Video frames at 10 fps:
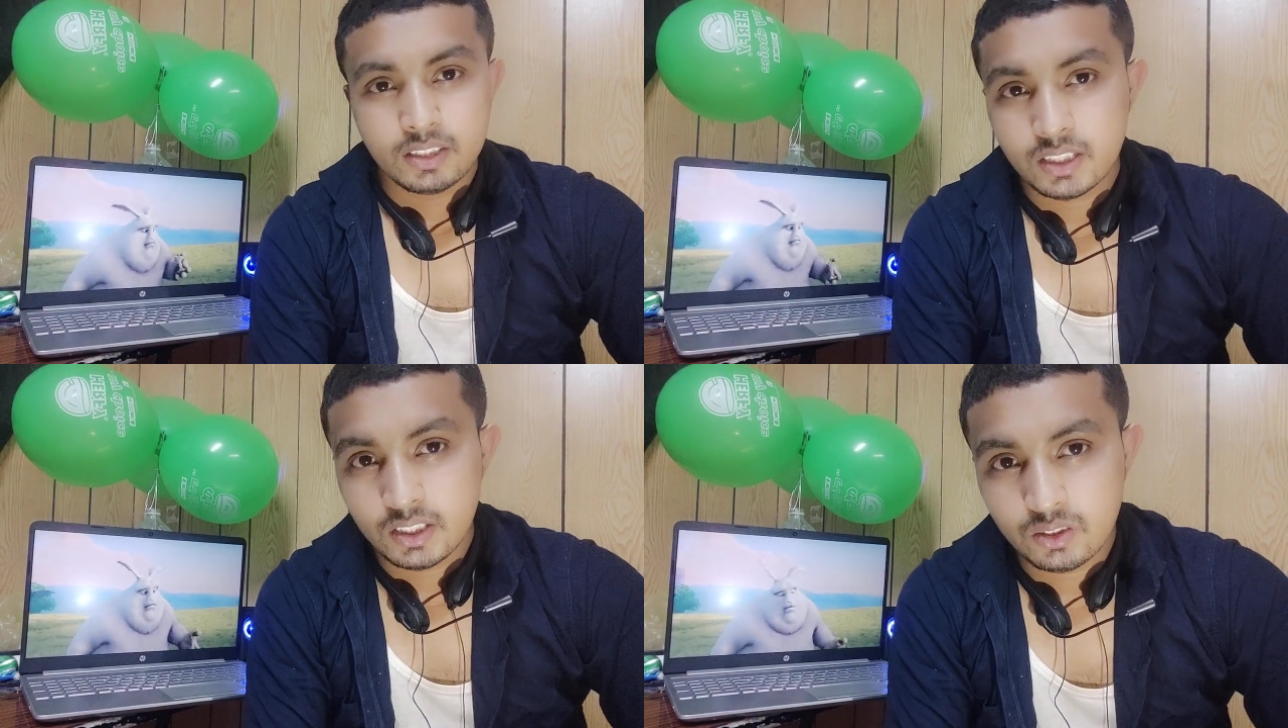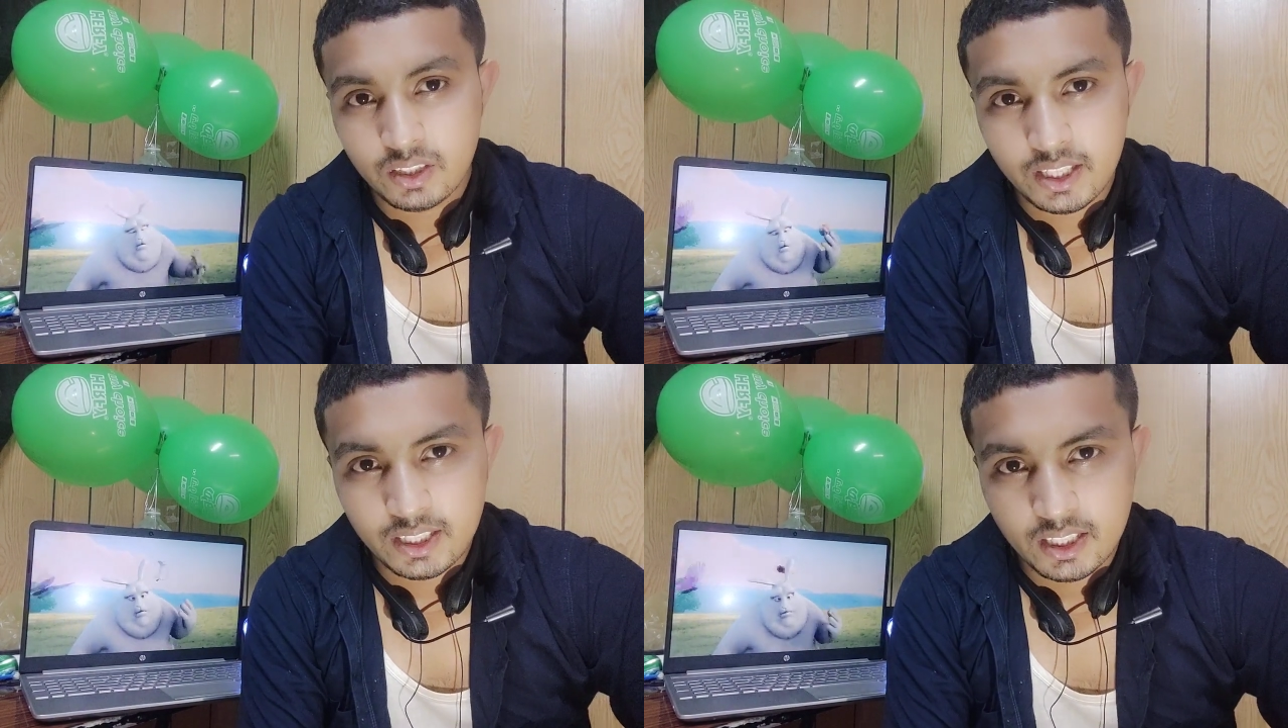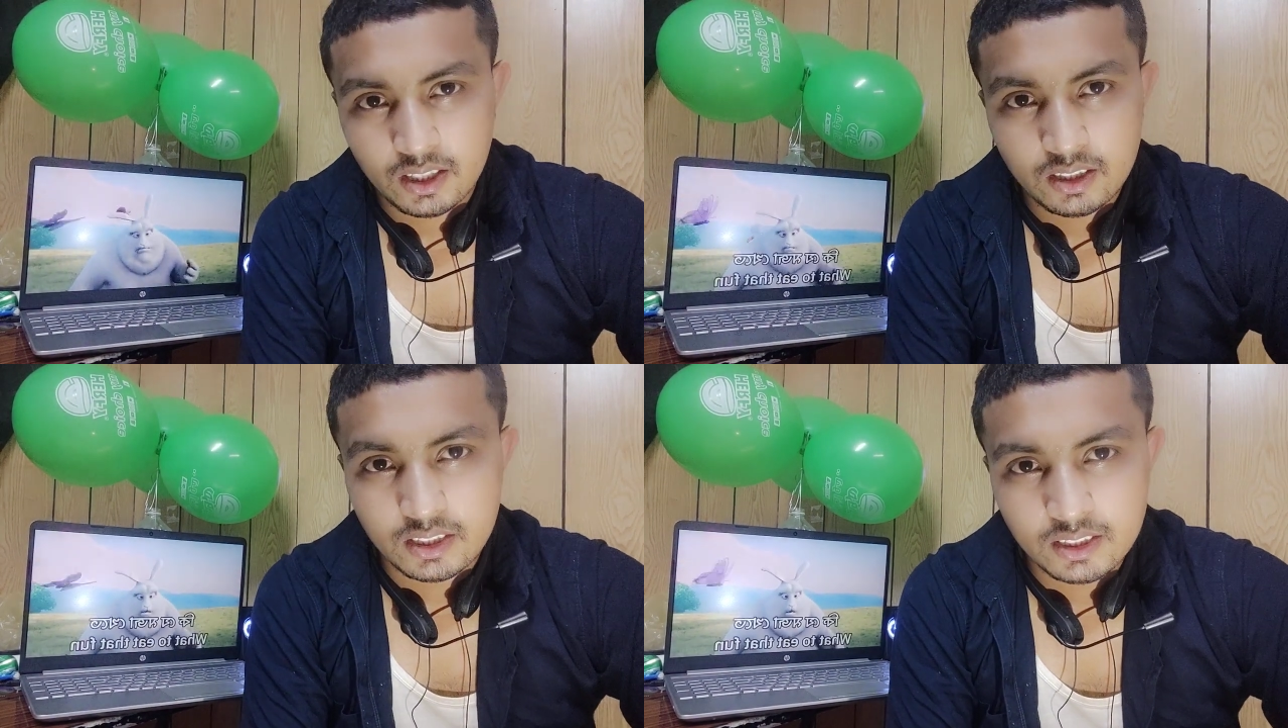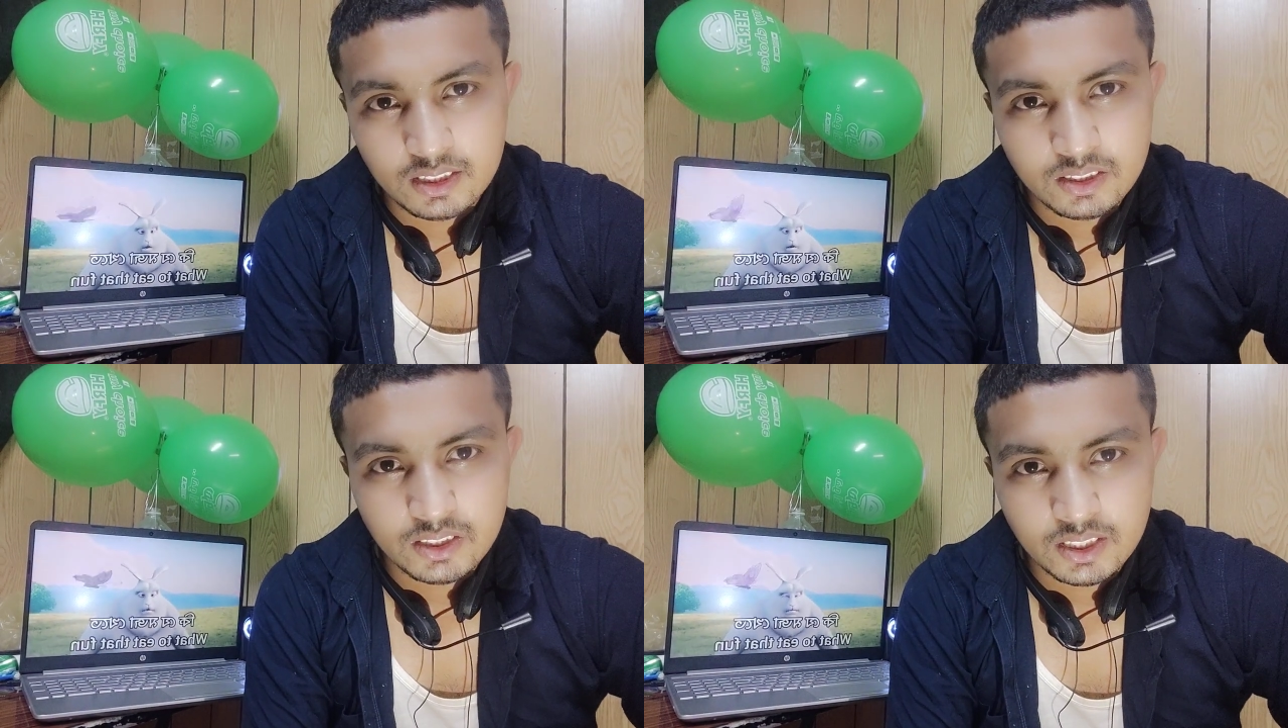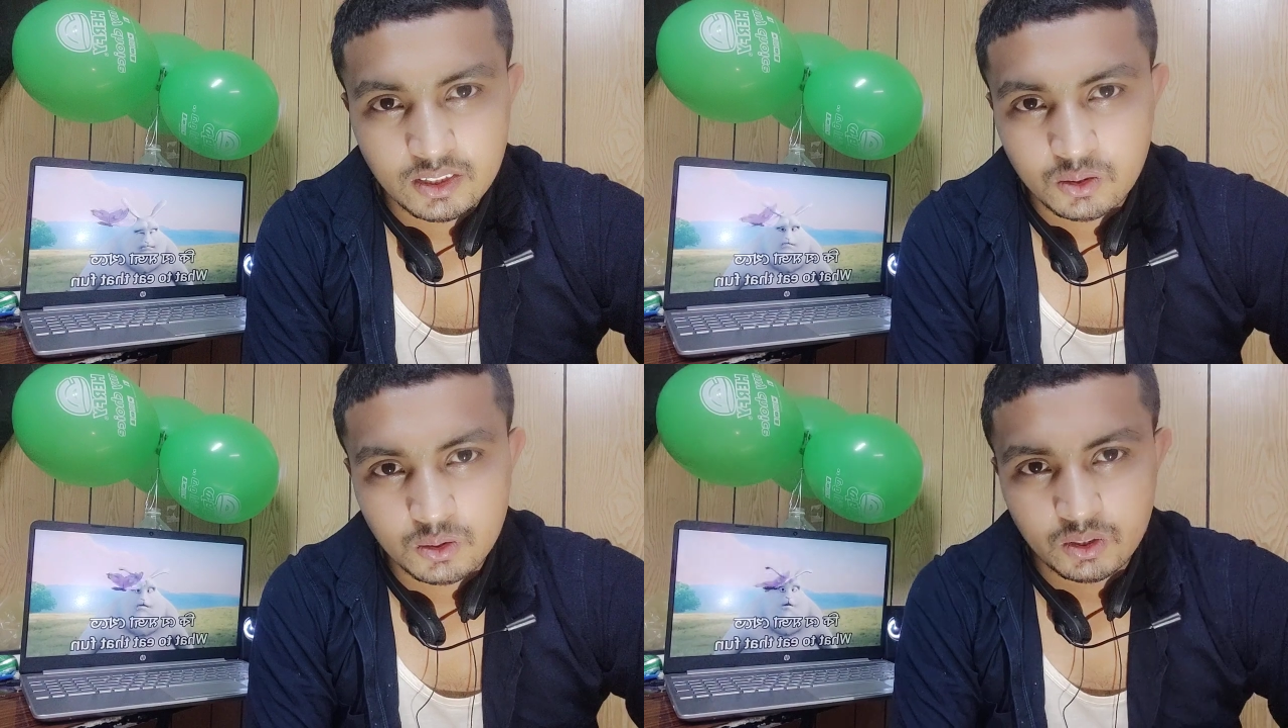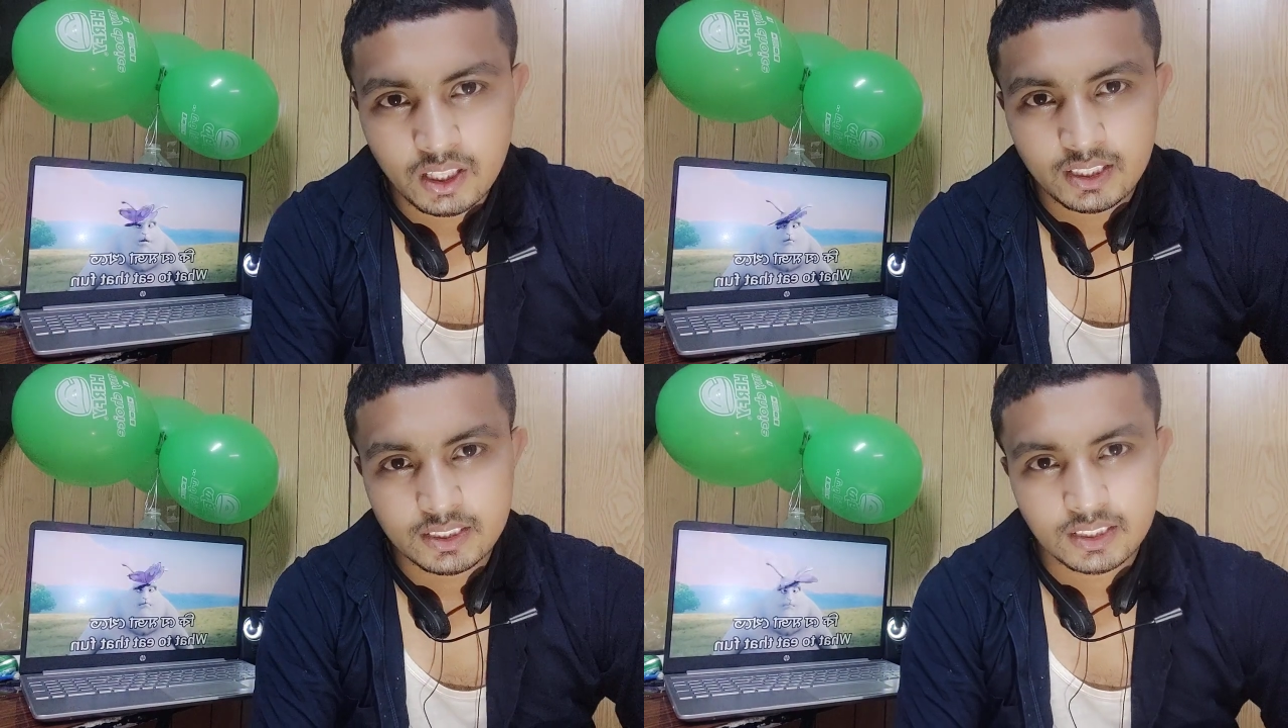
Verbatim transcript: সে যদি একটা নির্দিষ্ট একটা কোনো কাজ